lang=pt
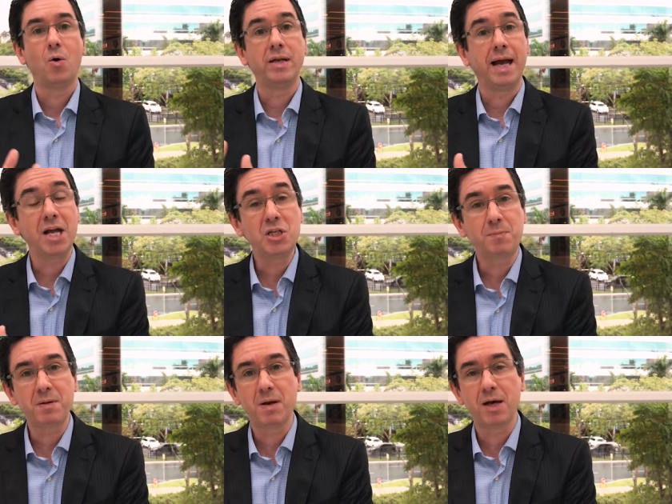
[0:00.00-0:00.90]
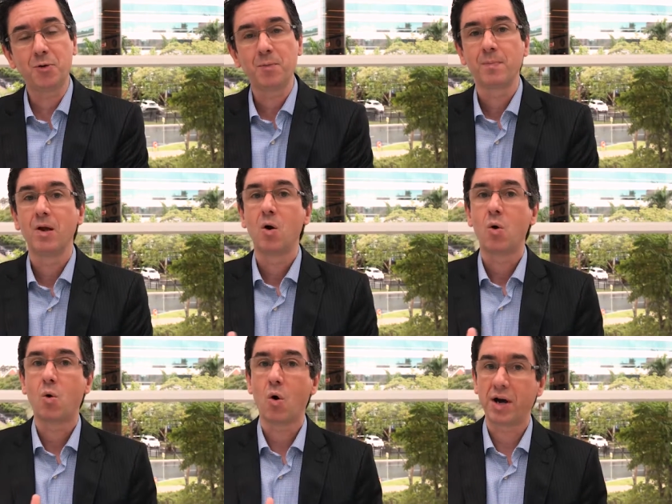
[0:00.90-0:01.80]
Oriente primeiro,
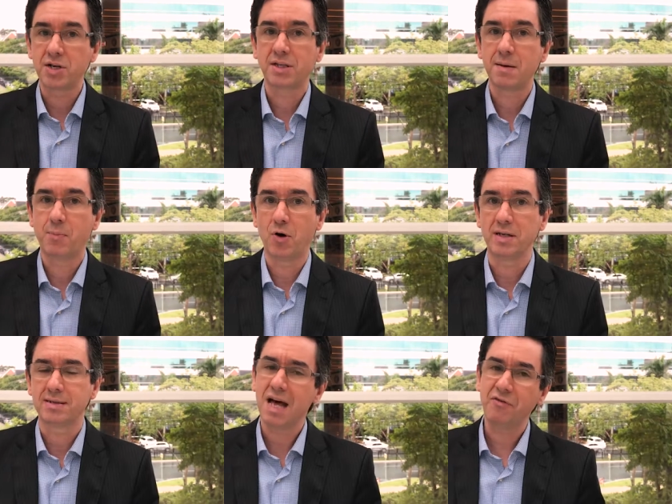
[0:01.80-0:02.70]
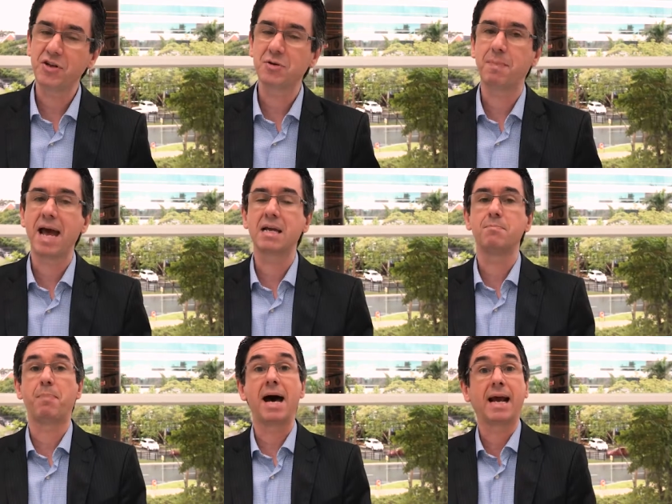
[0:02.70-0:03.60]
corrija depois. Dar
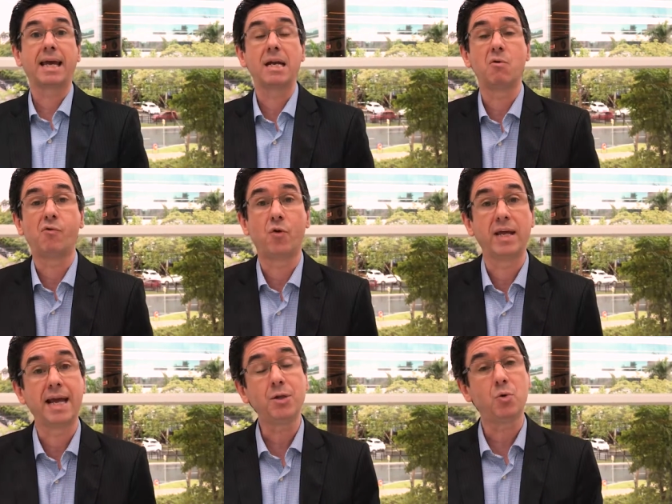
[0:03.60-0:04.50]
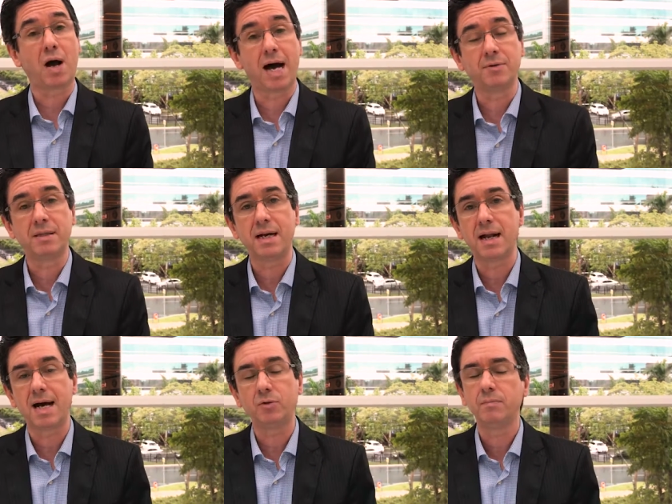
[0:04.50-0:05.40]
feedback para quem não foi educado e
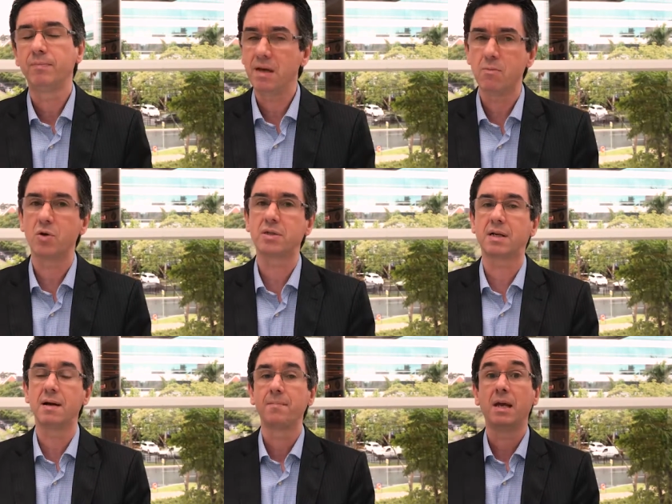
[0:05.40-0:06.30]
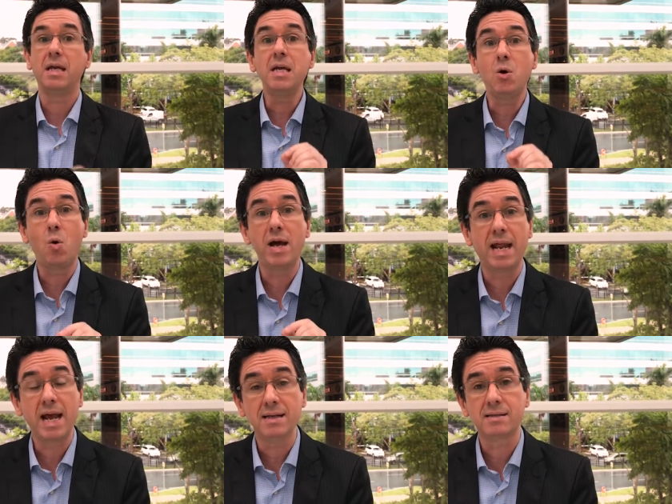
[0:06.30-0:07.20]
treinado demonstra
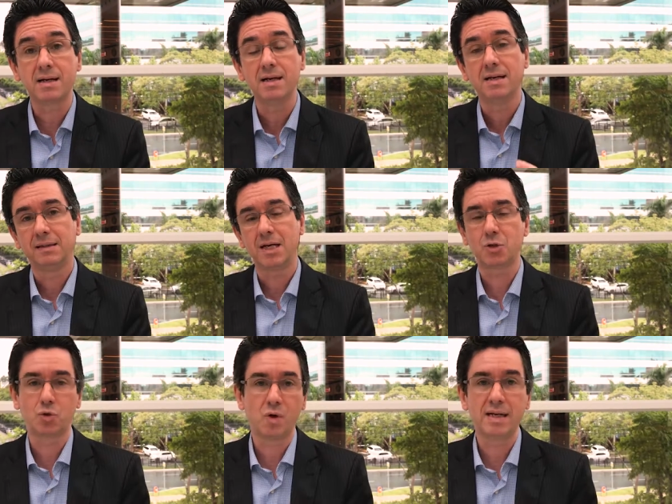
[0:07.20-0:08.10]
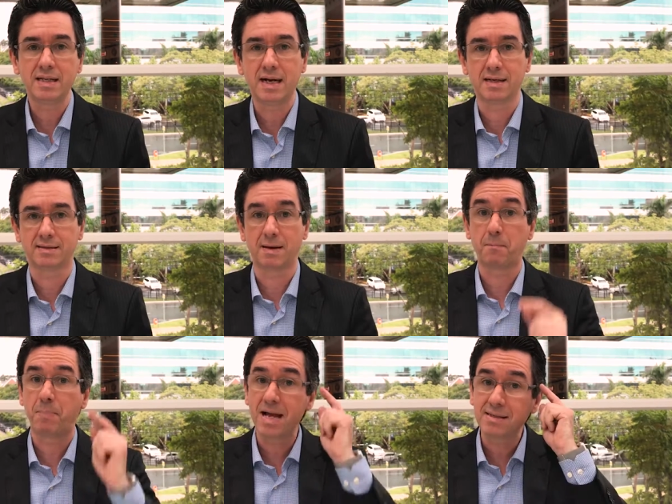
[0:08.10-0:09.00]
incoerência na sua liderança.
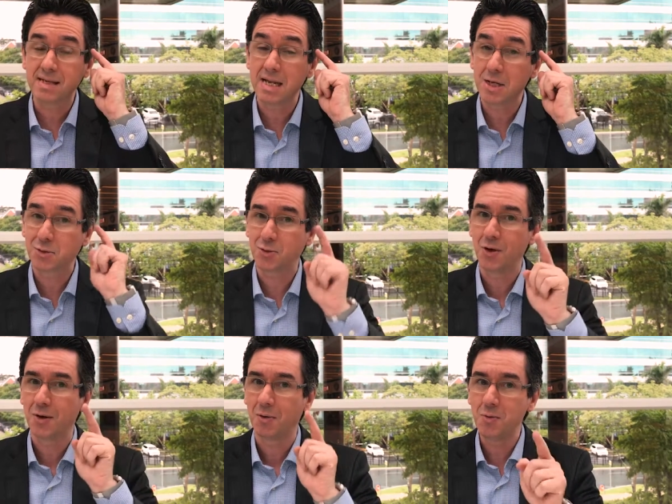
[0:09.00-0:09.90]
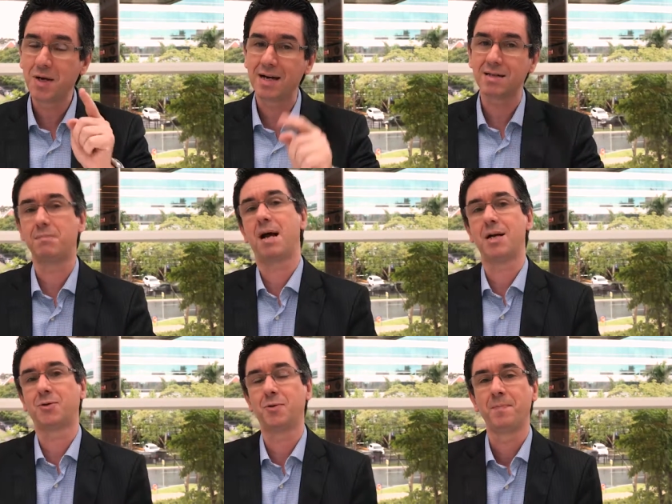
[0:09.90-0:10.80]
Pense nisso. Um grande
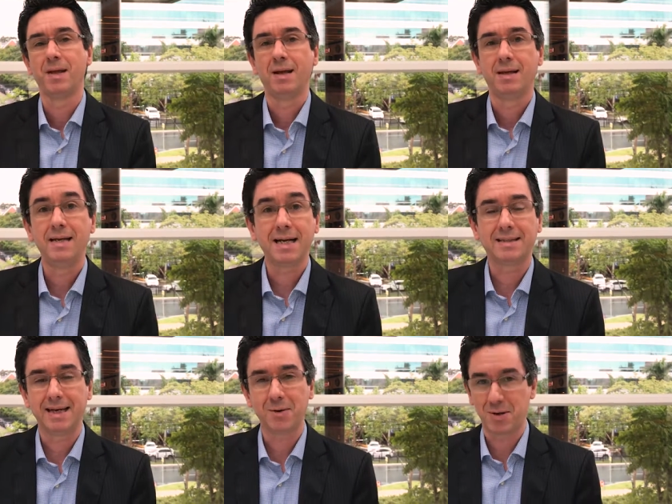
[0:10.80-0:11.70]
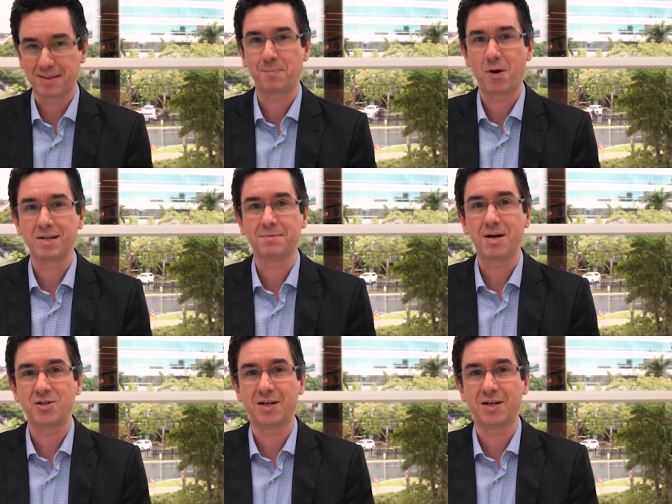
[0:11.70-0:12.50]
abraço e até a nossa próxima